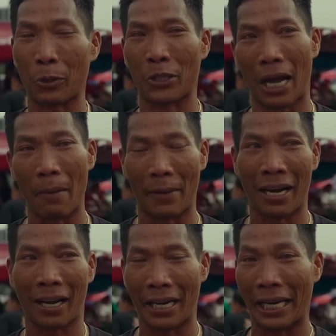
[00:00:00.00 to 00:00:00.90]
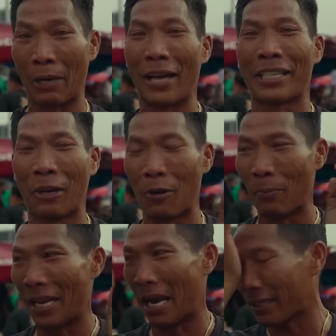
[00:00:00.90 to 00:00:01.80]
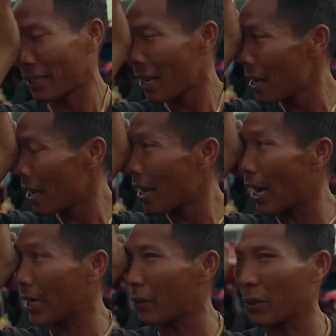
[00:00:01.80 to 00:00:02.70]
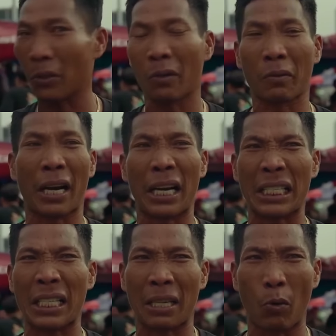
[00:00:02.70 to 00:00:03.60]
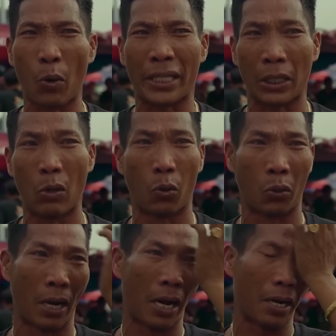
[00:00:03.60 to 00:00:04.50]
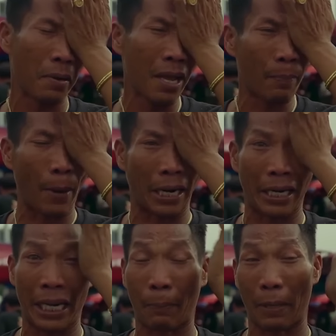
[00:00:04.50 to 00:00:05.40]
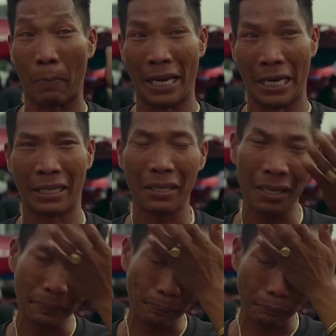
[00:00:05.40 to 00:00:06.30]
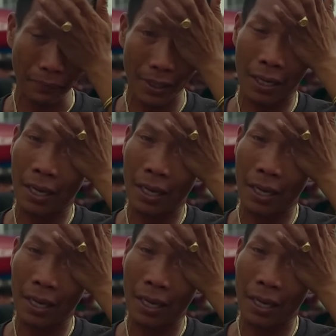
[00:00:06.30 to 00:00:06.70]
ang uh, proud sa kanya dahil eto makikita natin talaga, di ba, na nagtrabaho at yumayaman.